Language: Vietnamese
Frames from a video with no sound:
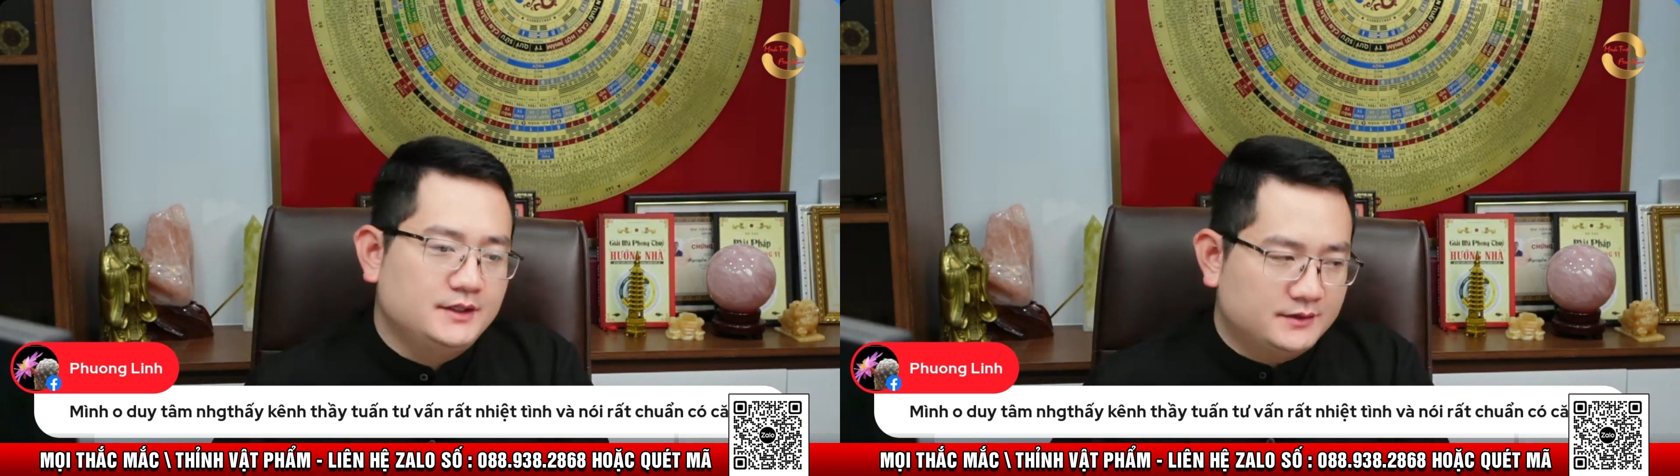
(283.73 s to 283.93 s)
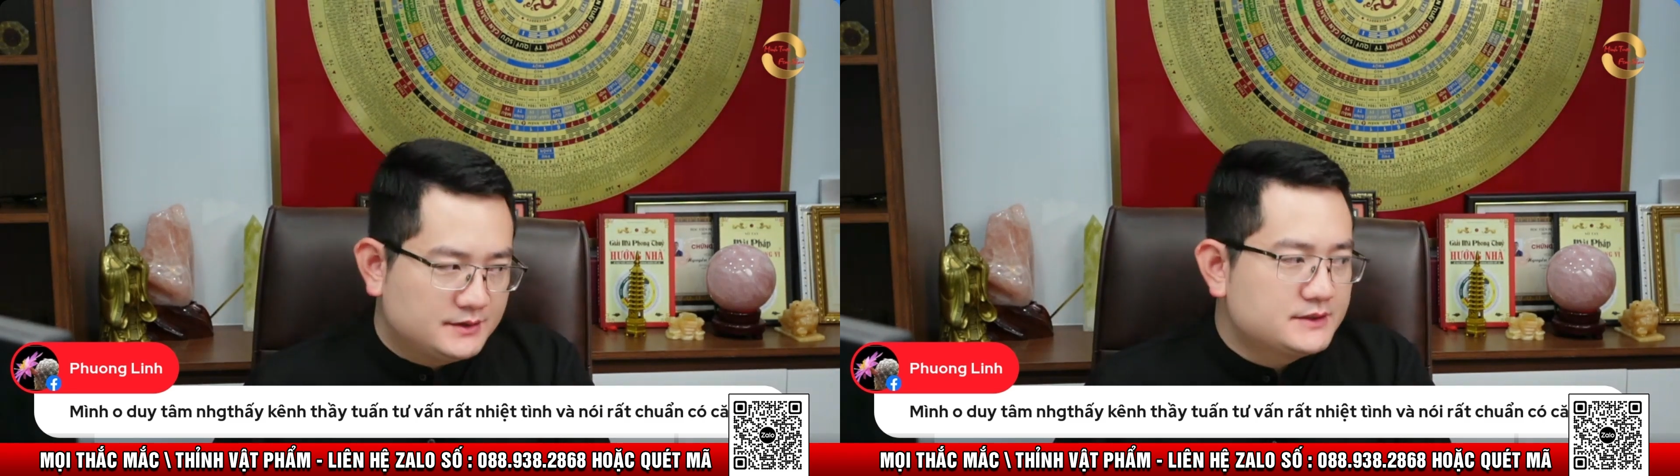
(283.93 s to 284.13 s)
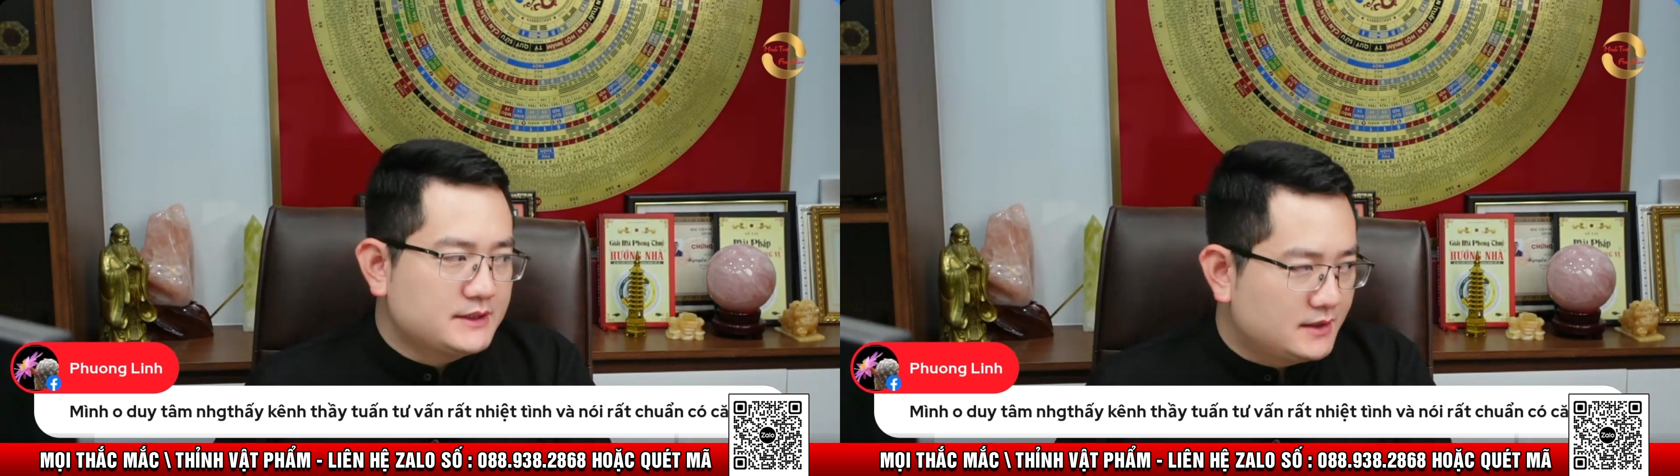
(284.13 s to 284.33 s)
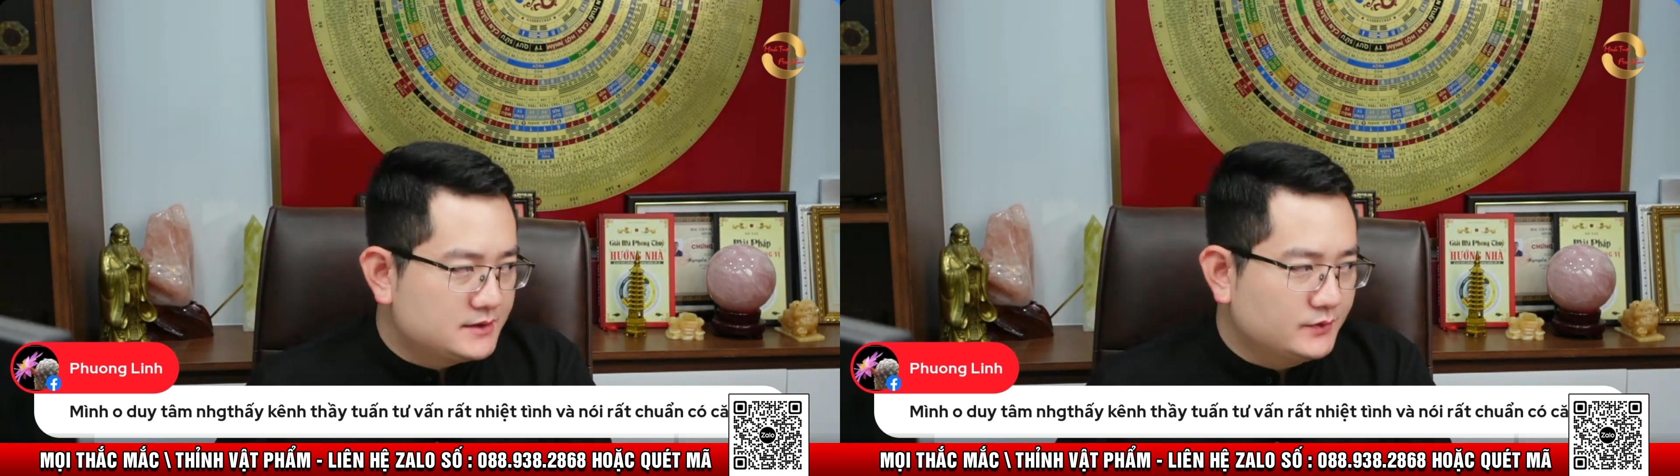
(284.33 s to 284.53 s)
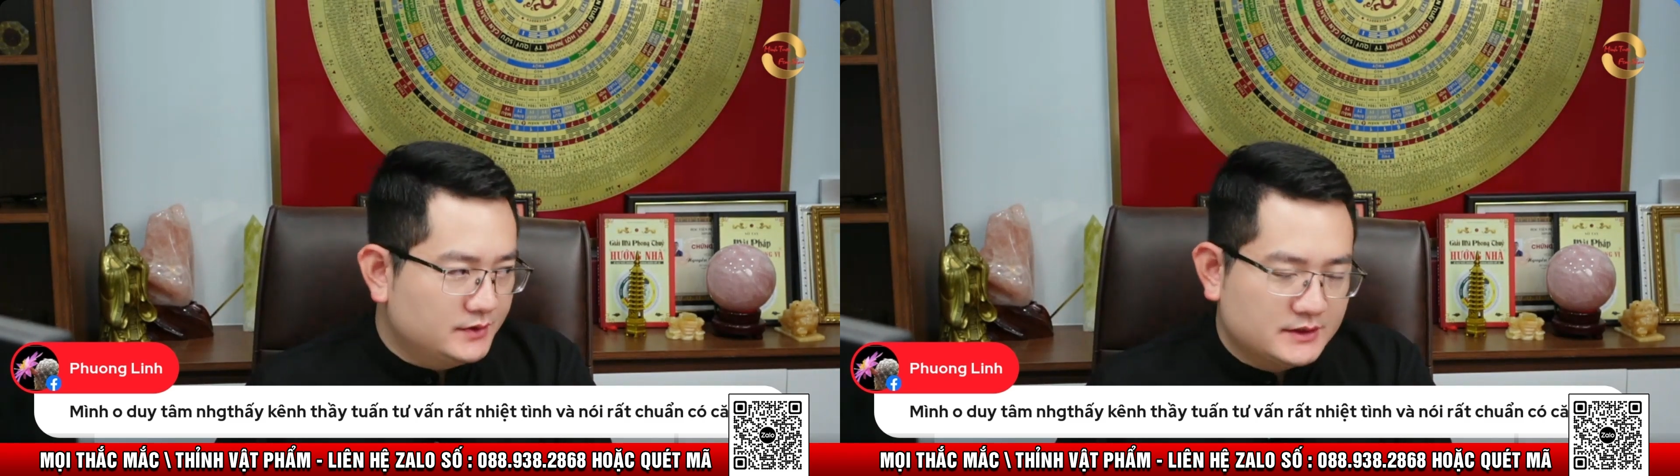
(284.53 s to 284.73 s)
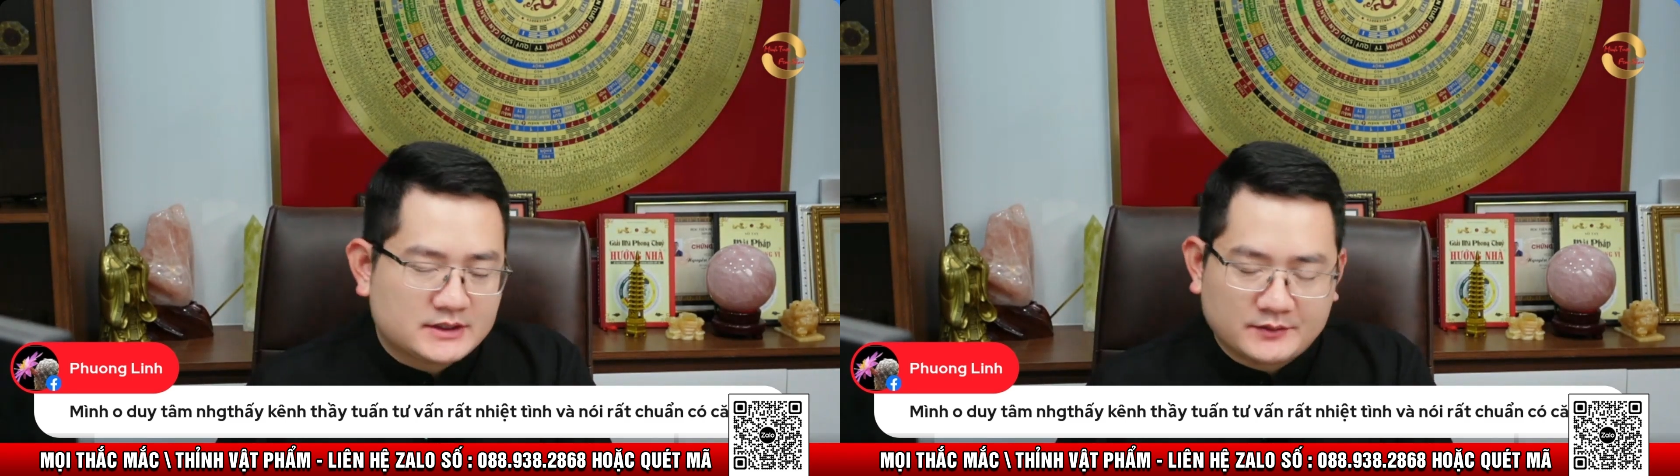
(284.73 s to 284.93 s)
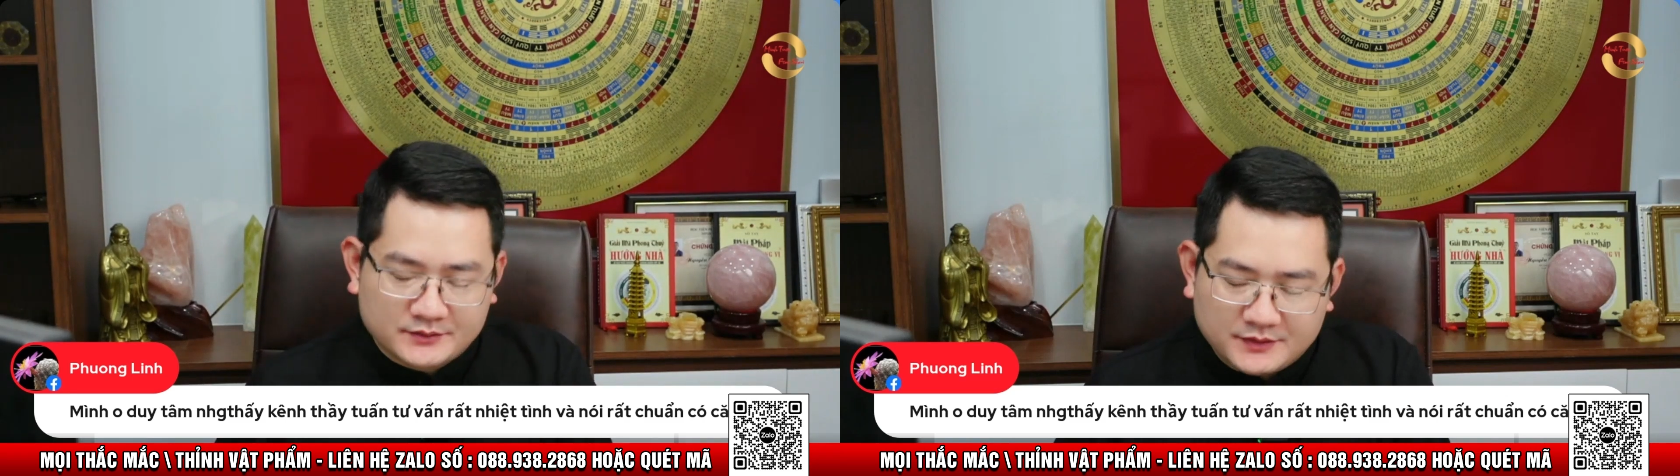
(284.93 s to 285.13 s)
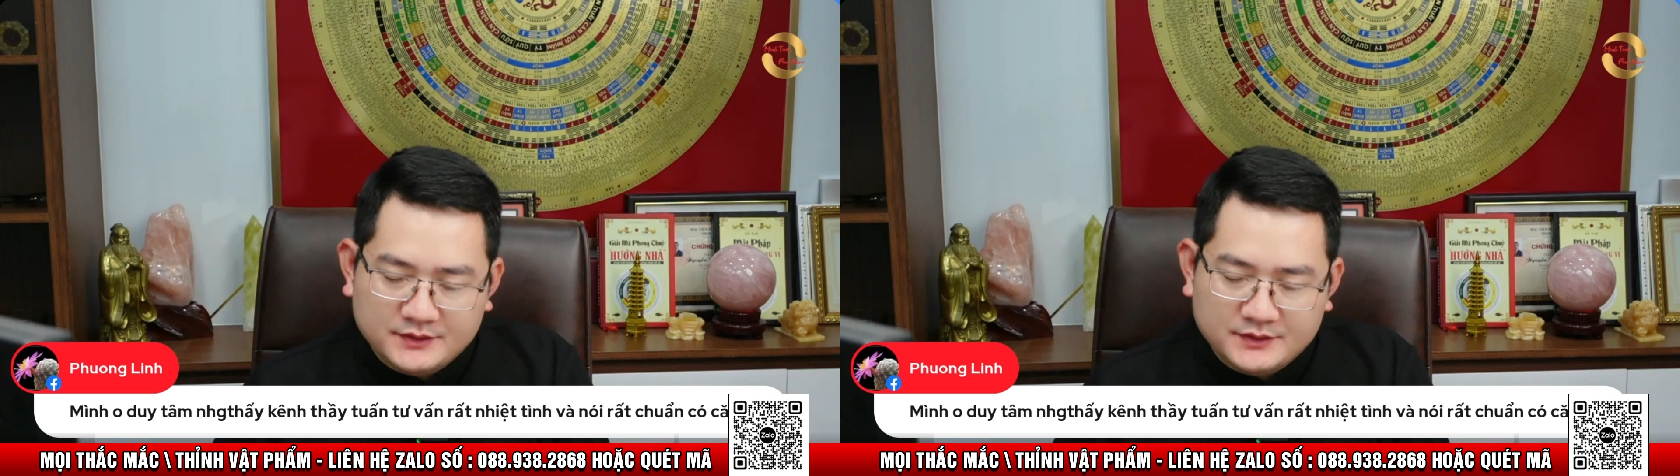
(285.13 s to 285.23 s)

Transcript: chắc chắn là tuần tới đã xong rồi